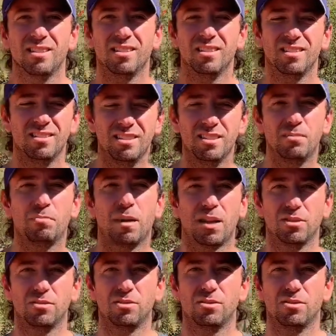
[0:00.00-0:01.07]
de
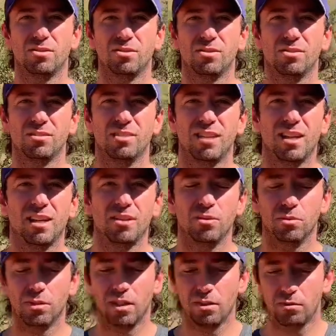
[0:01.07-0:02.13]
espaços tá? No
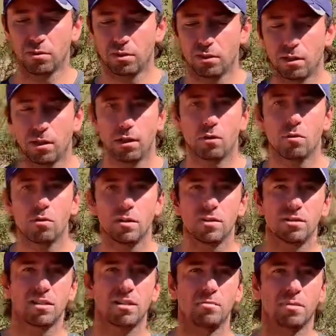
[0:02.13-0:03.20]
tênis você tem que
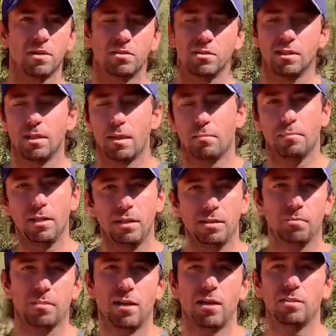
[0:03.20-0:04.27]
conquistar espaço, você tem que abrir
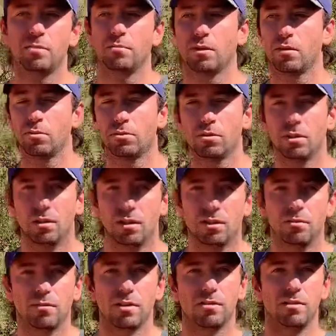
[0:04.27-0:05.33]
espaços para conseguir
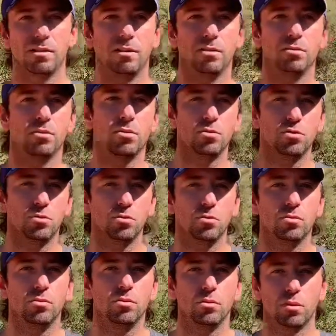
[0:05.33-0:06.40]
fazer o teu
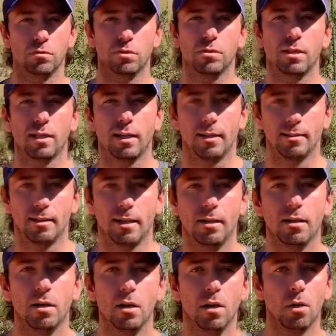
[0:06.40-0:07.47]
jogo e o que você quer, tá?
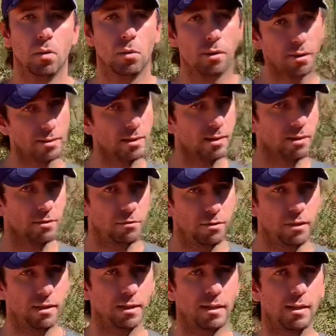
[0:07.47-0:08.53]
O que
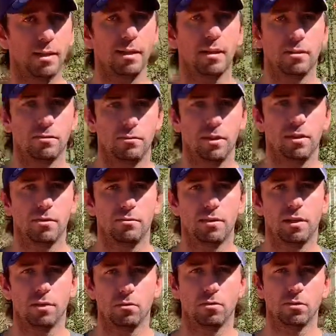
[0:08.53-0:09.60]
significa que às vezes vai
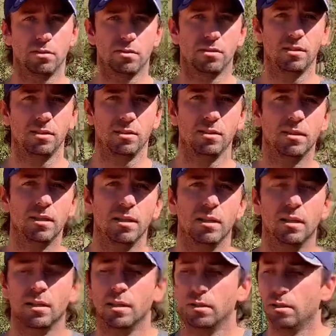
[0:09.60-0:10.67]
acontecer
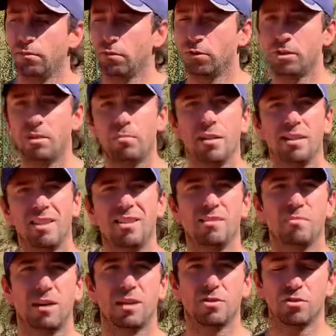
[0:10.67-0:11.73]
de você perder
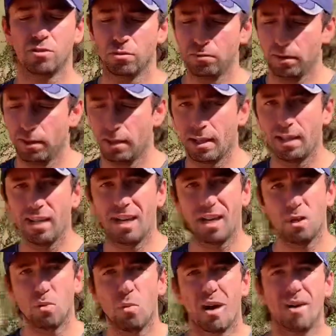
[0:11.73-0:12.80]
espaço e ter que
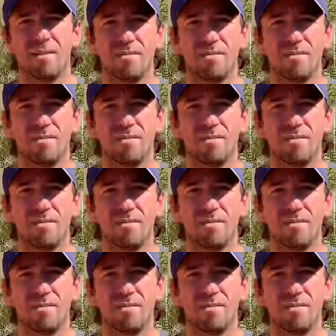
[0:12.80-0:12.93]
recuar